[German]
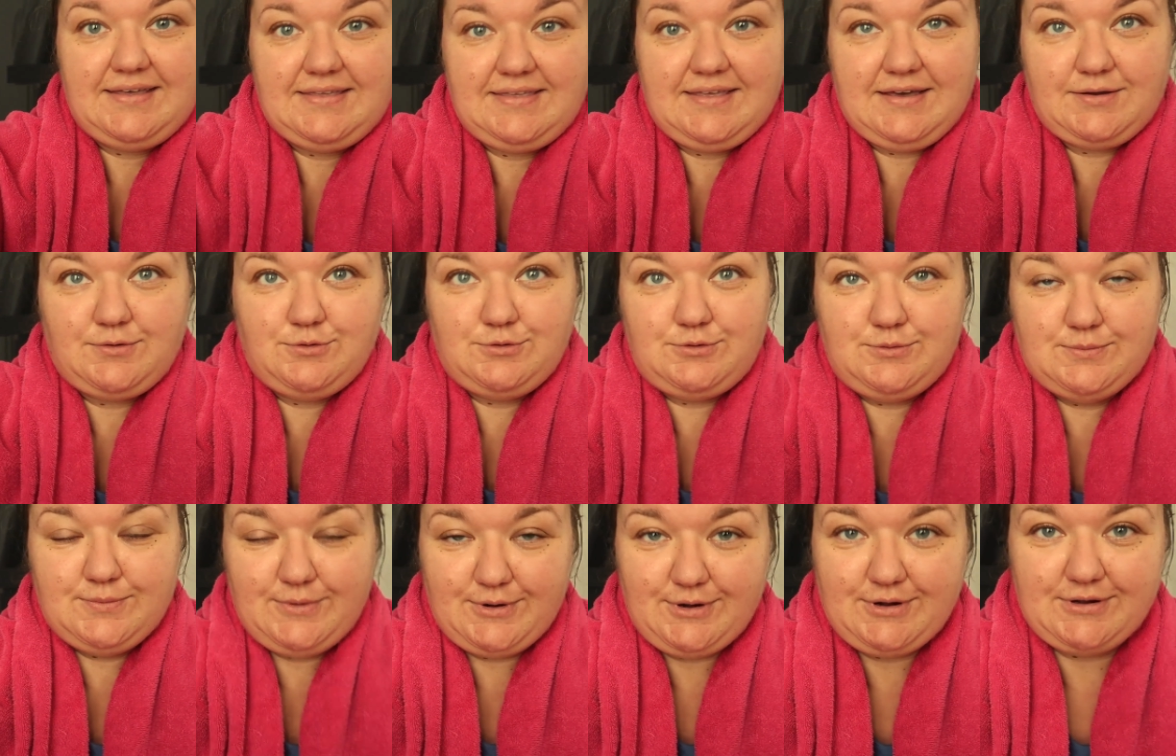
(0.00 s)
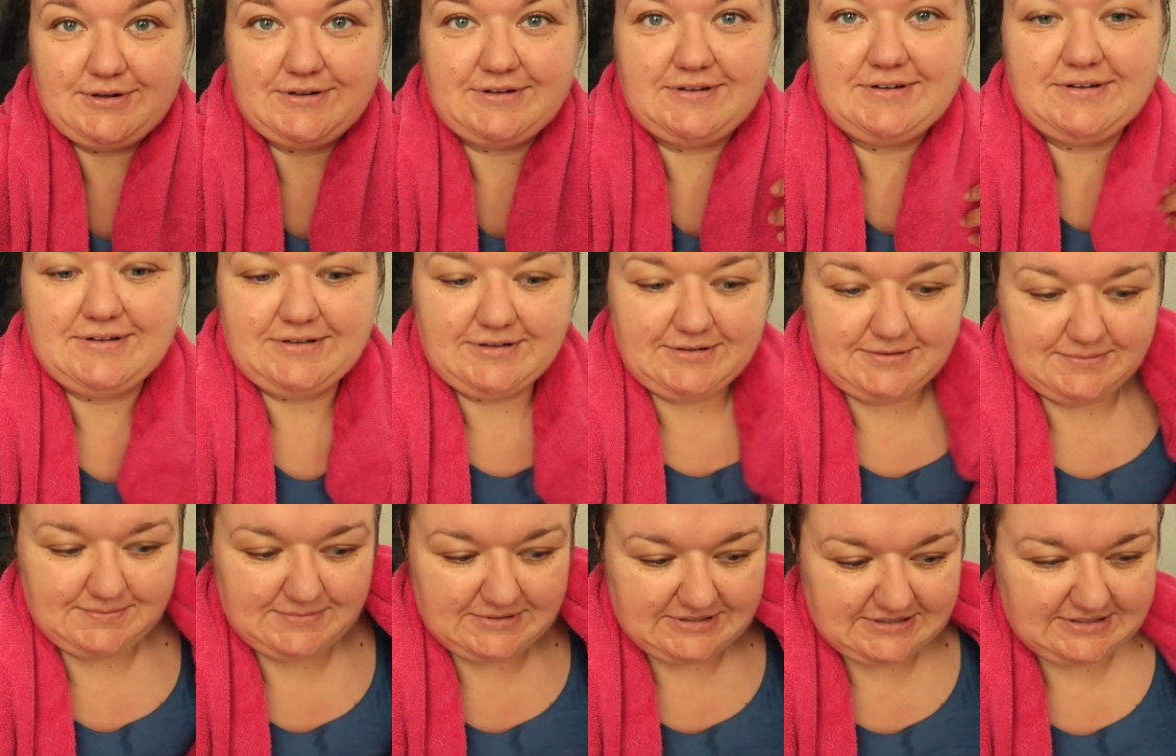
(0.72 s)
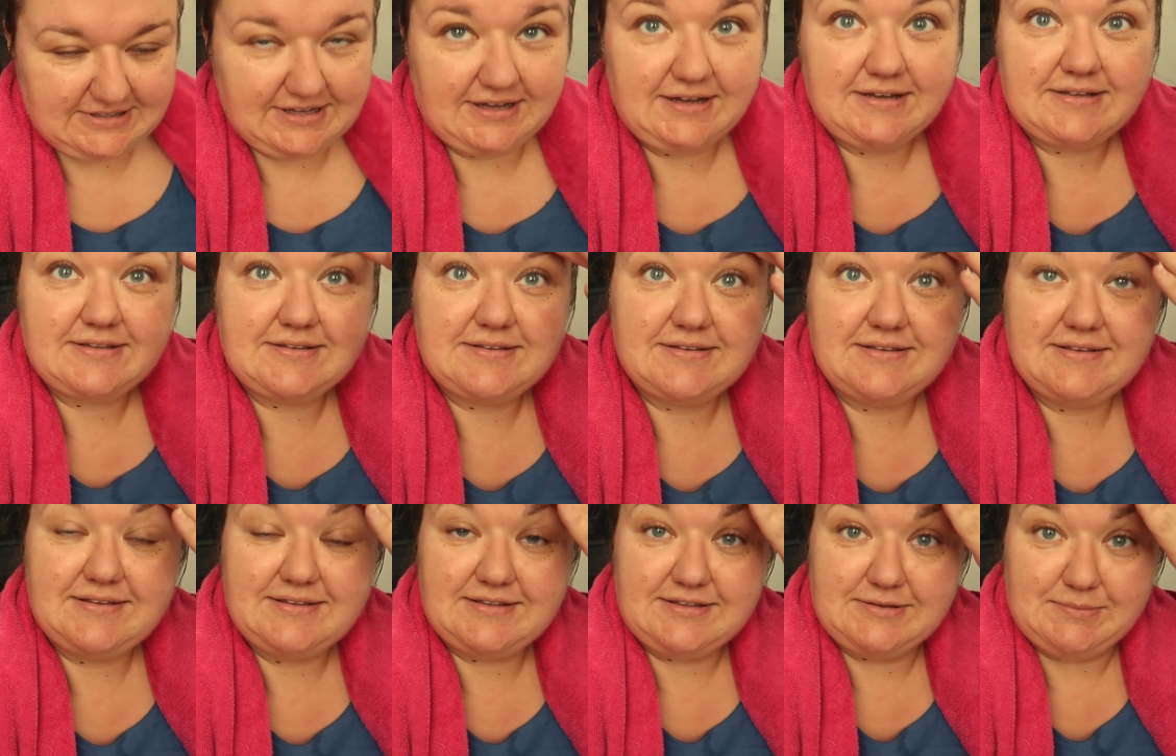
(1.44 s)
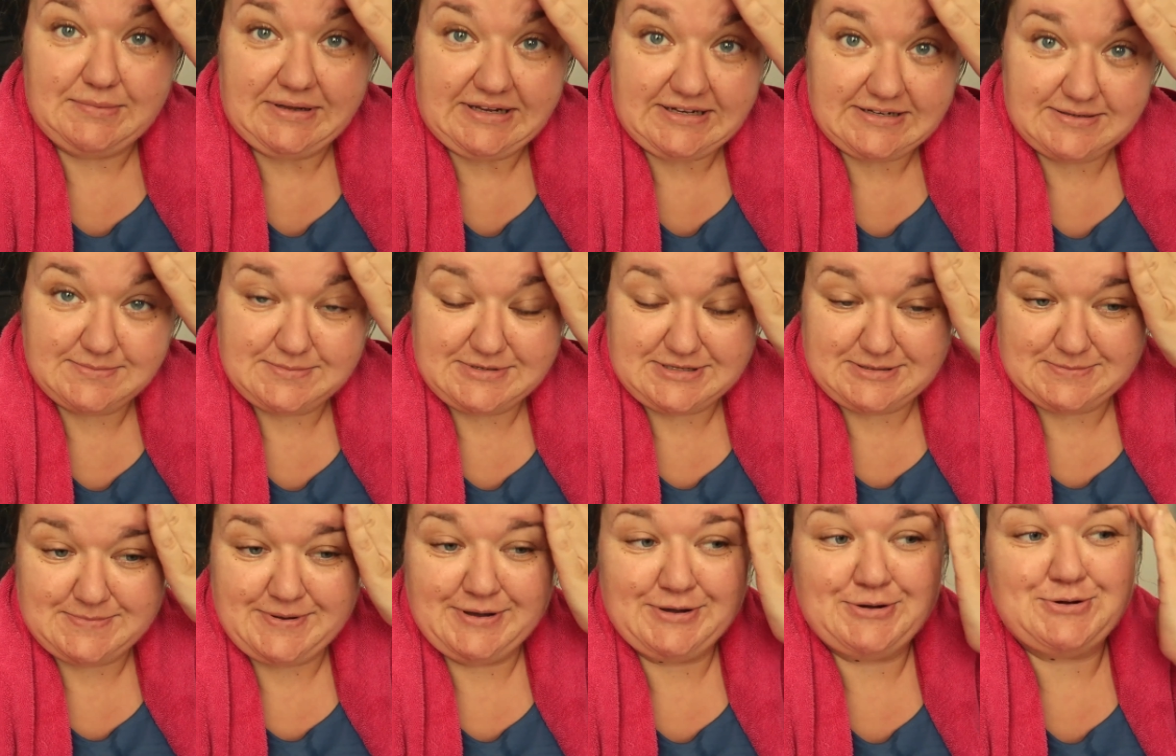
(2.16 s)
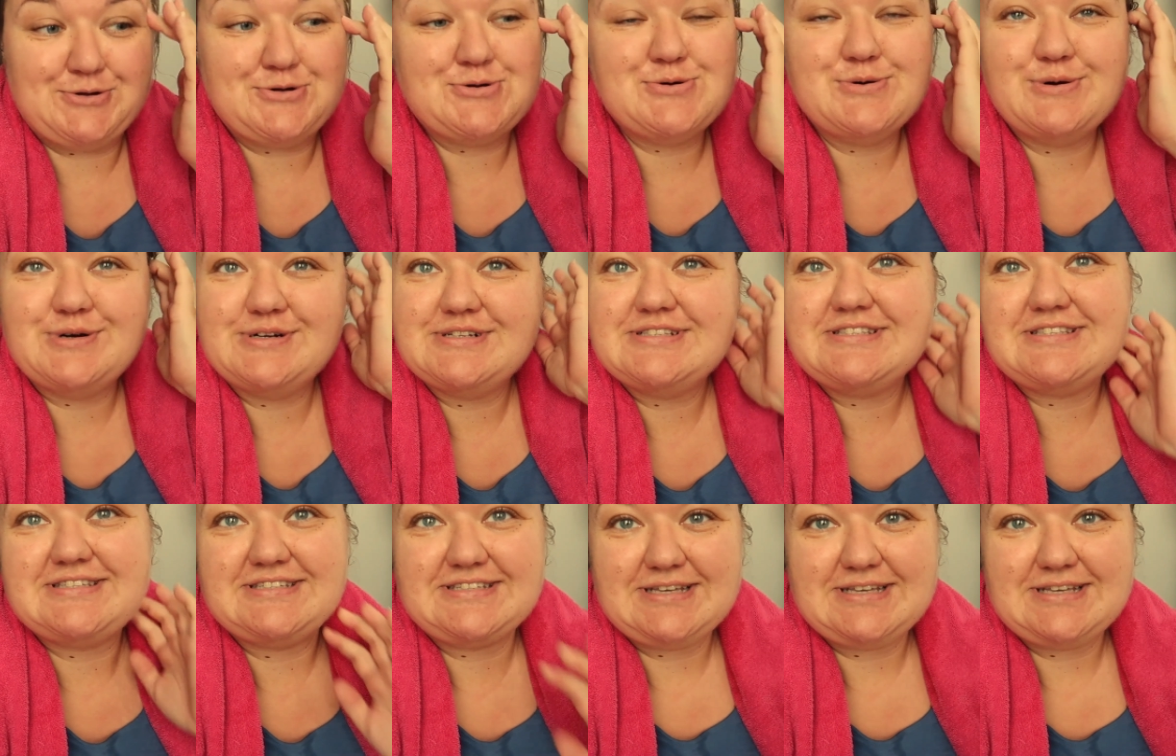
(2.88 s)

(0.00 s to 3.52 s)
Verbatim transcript: Ja, guten Morgen. Ähm, ich dachte, ich melde mich mal kurz.